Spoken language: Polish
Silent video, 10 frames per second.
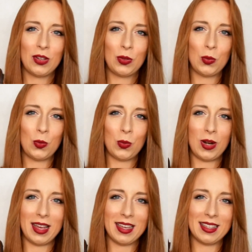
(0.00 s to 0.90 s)

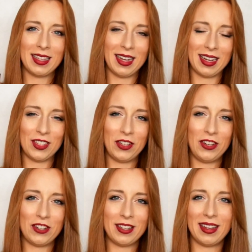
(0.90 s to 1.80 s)
która jest taka
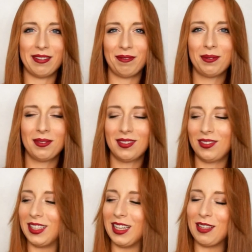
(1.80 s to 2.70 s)
śliczna
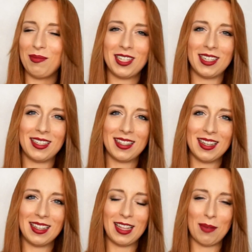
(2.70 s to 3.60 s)
wydaje mi się, że
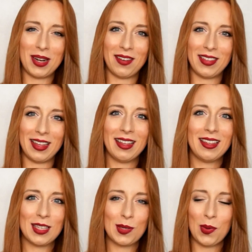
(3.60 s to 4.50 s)
cena naprawdę
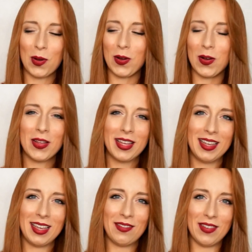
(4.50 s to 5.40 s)
spoko
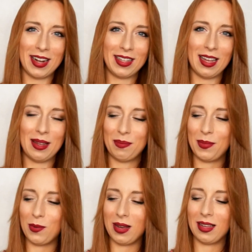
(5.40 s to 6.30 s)
i warta
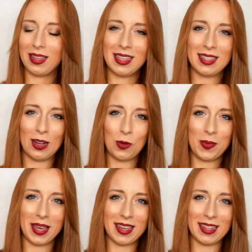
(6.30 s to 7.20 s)
była
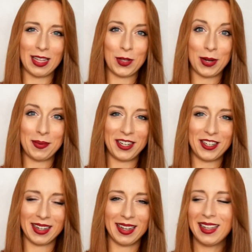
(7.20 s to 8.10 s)
zakupienia ta
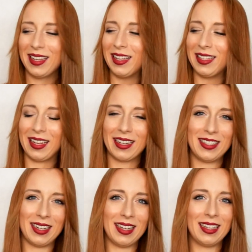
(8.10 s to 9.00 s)
torebeczka.
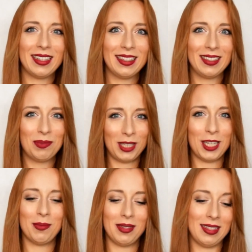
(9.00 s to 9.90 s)
Także
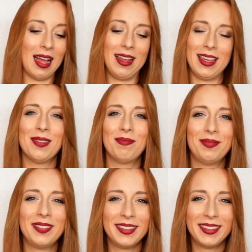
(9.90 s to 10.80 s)
przejdźmy dalej.
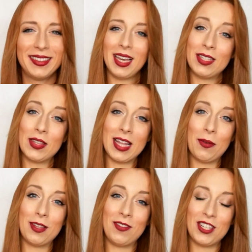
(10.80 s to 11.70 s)
I
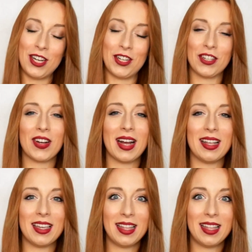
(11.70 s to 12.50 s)
zostały dwie rzeczy, kochani,